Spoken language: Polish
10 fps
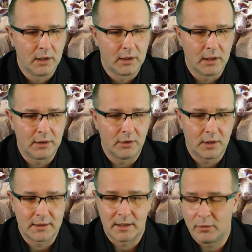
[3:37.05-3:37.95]
kiedy
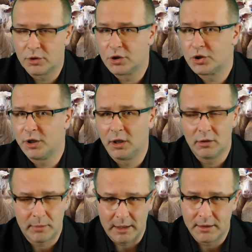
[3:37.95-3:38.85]
okazało się, że
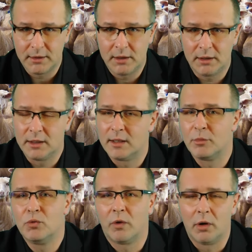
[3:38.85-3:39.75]
jego pan nigdy nie
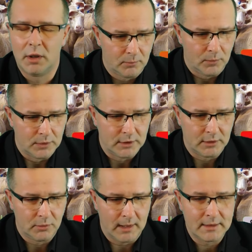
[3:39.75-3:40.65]
był wolny.
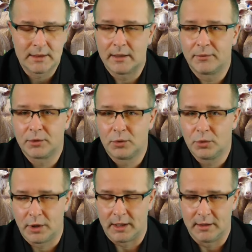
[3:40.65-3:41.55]
Sytuacja, w
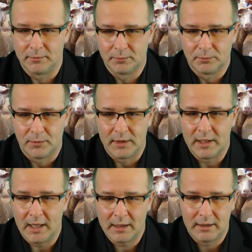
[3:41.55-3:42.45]
której
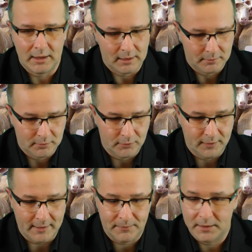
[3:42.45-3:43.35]
nagle
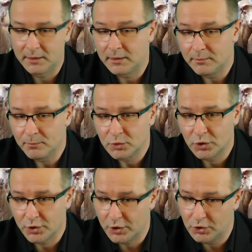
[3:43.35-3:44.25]
Fafik
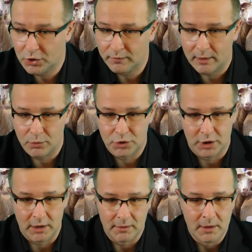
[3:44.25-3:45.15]
zorientował
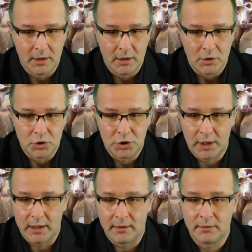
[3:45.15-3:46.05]
się,
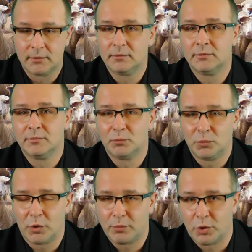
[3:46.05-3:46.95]
że
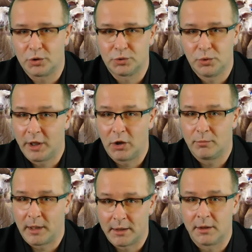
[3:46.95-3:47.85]
po prostu jego
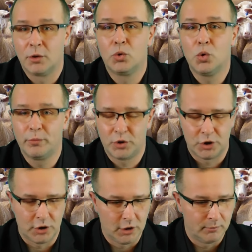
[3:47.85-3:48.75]
pan
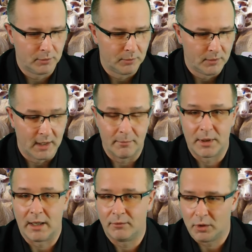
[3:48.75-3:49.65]
kupczy nim na
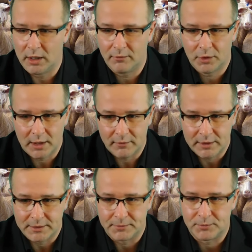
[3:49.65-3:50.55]
prawo, lewo,
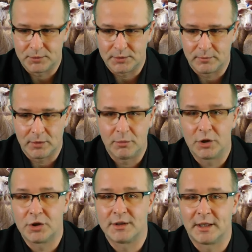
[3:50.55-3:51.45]
nawet
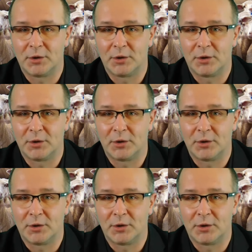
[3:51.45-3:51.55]
bierze za